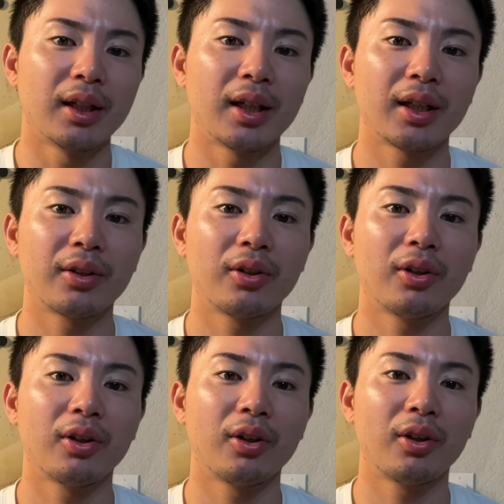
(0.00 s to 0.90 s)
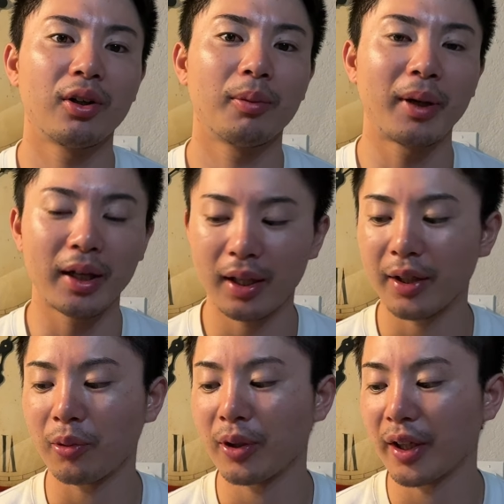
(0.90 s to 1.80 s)
あのー、まあ、やは
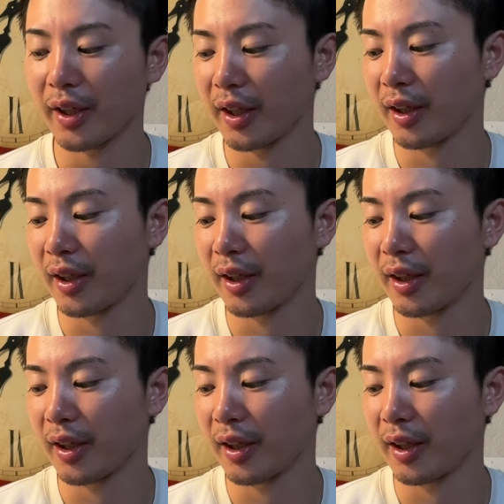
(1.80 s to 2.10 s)
りこれだけね、